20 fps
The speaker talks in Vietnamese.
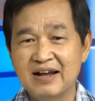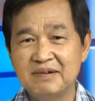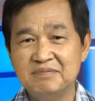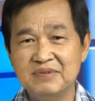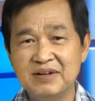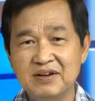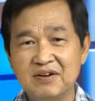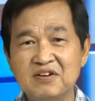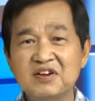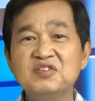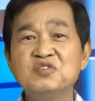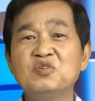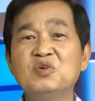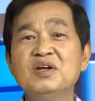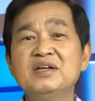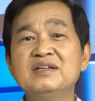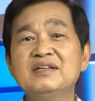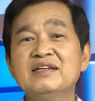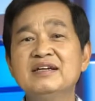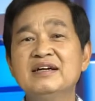mình có cái
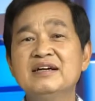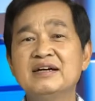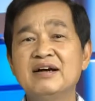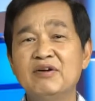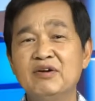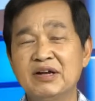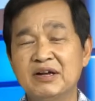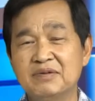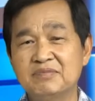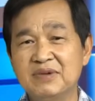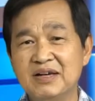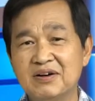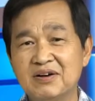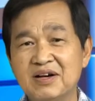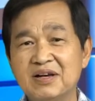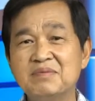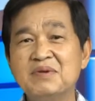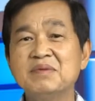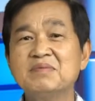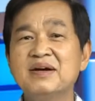duyên hoặc mình có
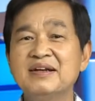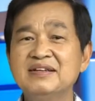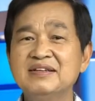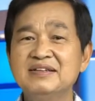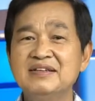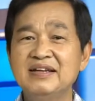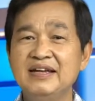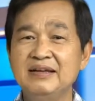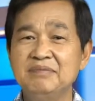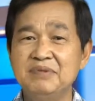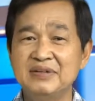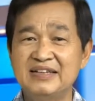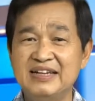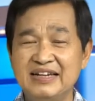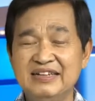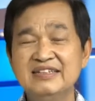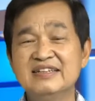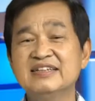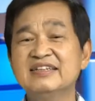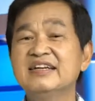cái may mắn thì mình
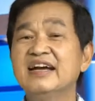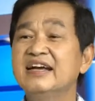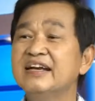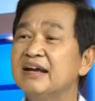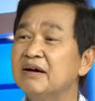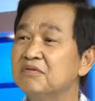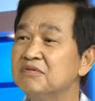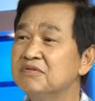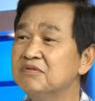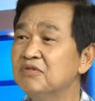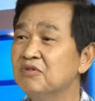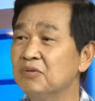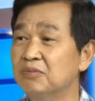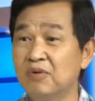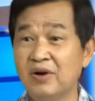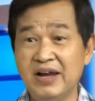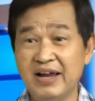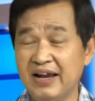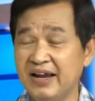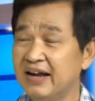tránh được những cái nóng của
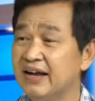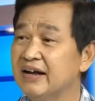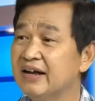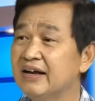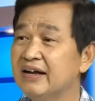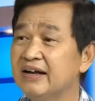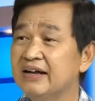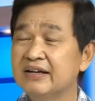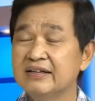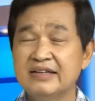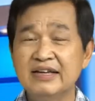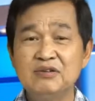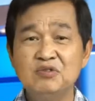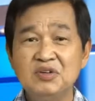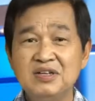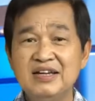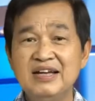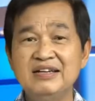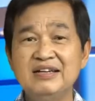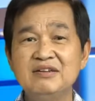mùa hè. Thế
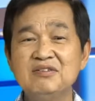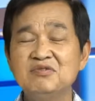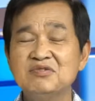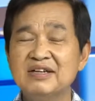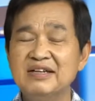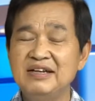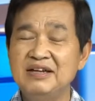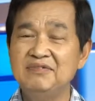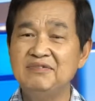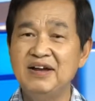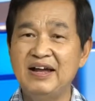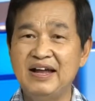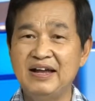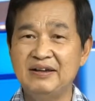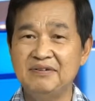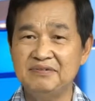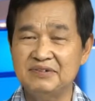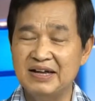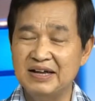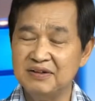tuy nhiên nếu chúng ta đi
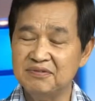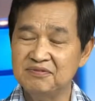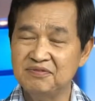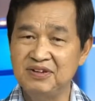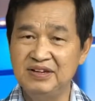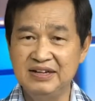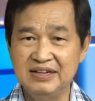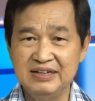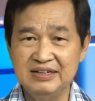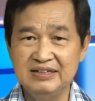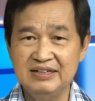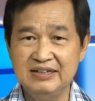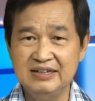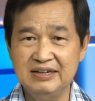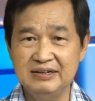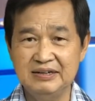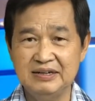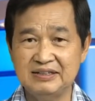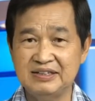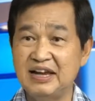về các phía
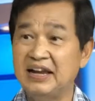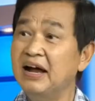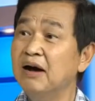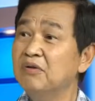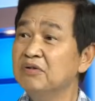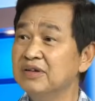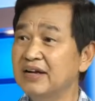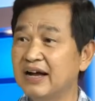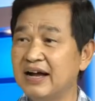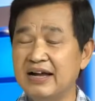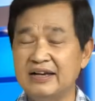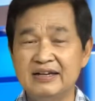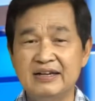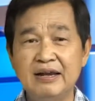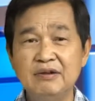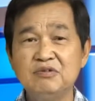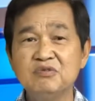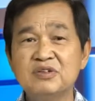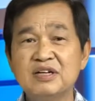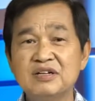như là Tây Âu chẳng hạn,
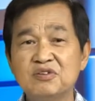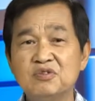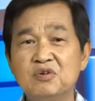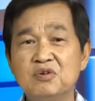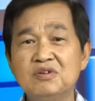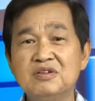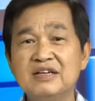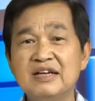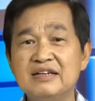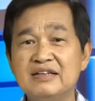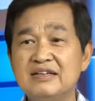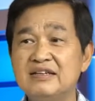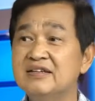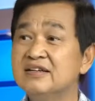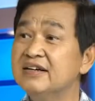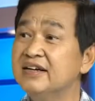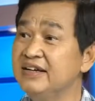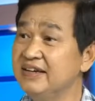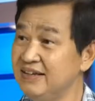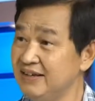nếu chúng ta xuống
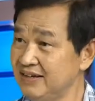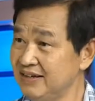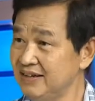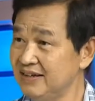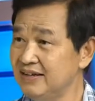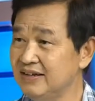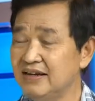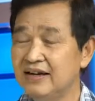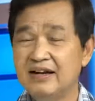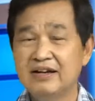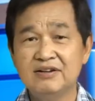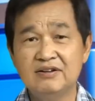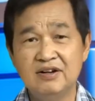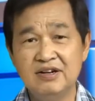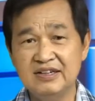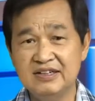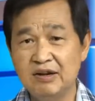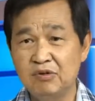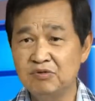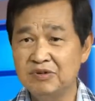nước Ý, nó
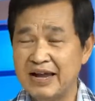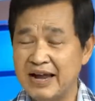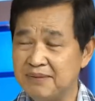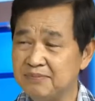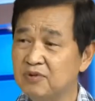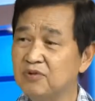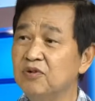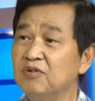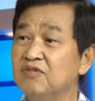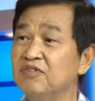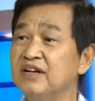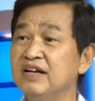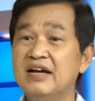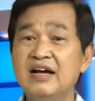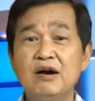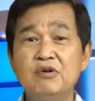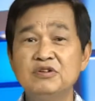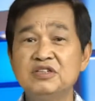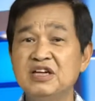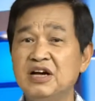là Đông Nam của phía
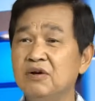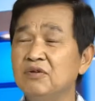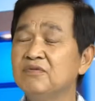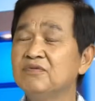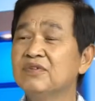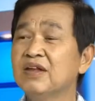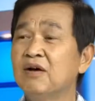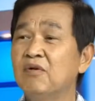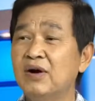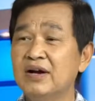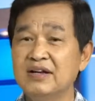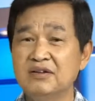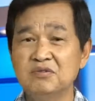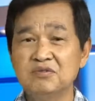Âu Châu, hoặc là